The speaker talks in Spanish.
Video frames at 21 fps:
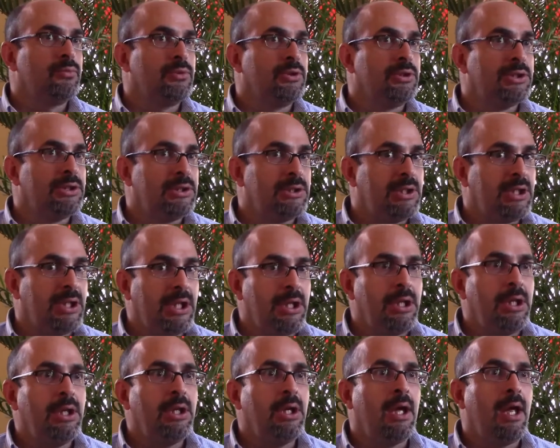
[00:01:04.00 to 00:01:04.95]

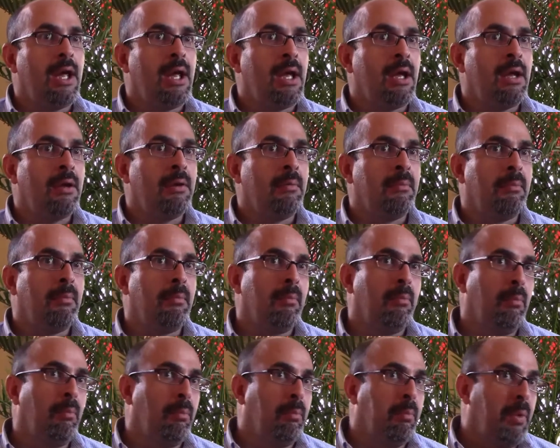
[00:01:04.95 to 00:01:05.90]
Sí, eh,
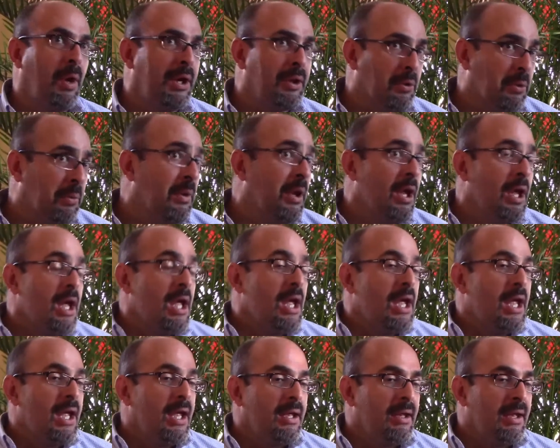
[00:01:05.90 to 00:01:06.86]
bueno,
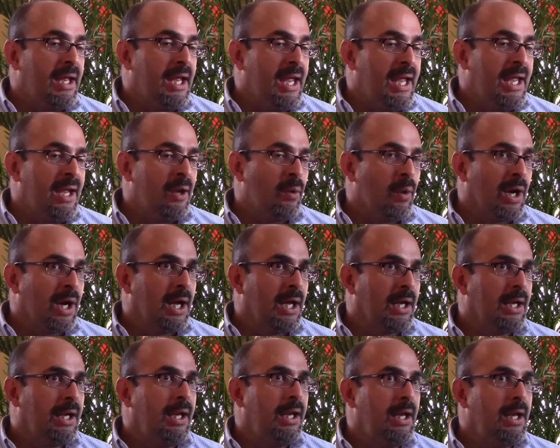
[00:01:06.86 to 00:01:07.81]
en
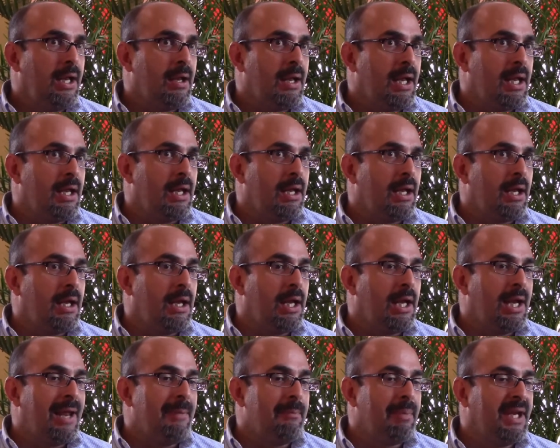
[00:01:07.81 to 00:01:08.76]
Huancarqui
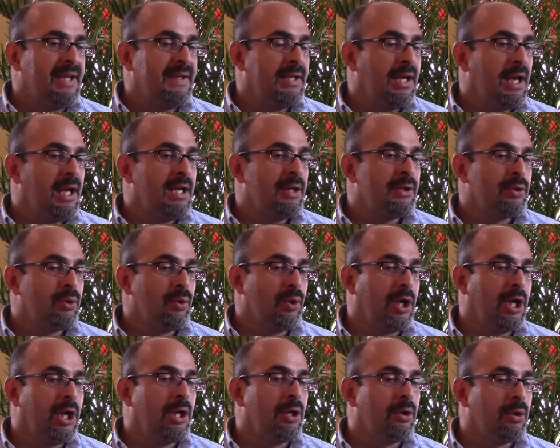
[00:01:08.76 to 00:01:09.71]
la empresa ha hecho un
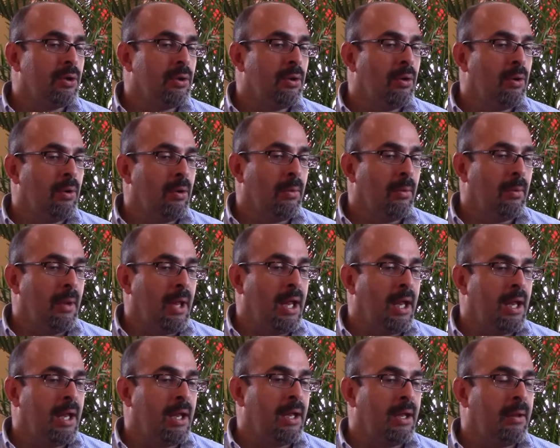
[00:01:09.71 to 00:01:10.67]
giro
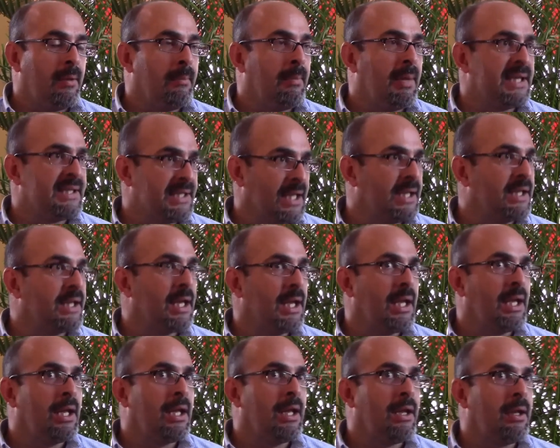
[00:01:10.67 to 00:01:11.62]
eh,
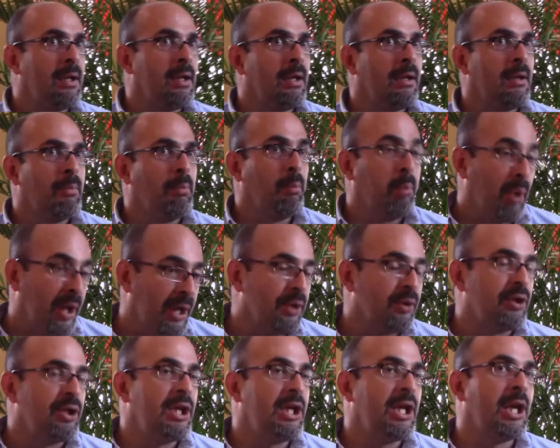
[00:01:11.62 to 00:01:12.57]
bastante
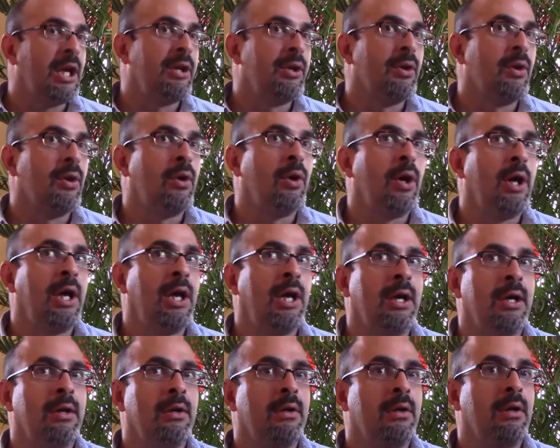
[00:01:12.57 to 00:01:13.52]
bueno, diría yo,
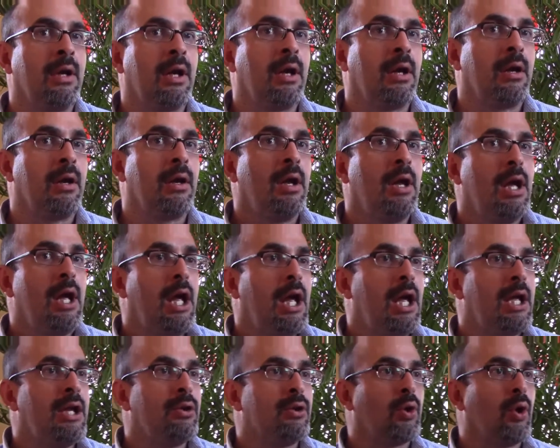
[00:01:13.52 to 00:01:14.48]
en,
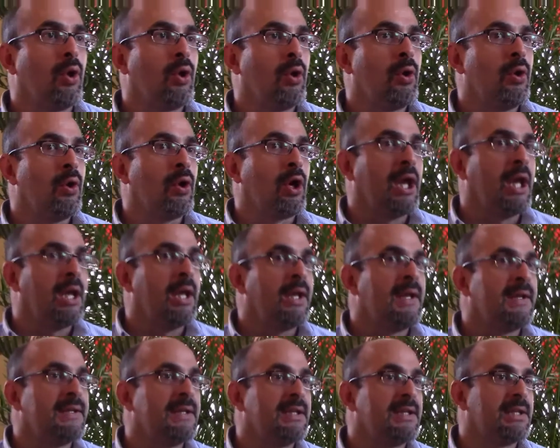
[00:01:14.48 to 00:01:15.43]
todo lo que
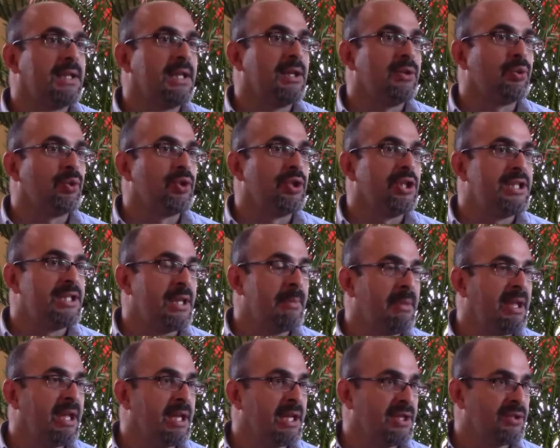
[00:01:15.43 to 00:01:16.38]
es este, su
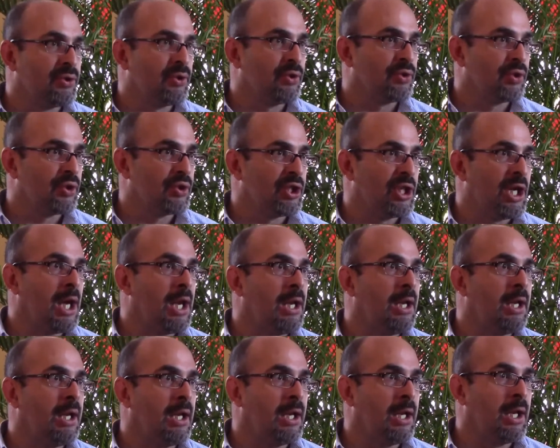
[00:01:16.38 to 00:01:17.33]
sistema de gestión
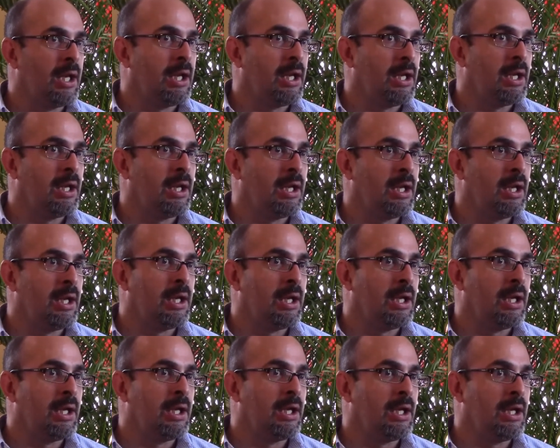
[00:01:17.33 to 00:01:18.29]
social y,
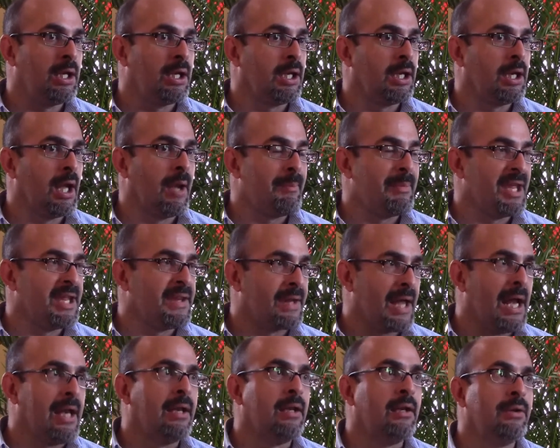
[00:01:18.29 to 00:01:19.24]
ambiental.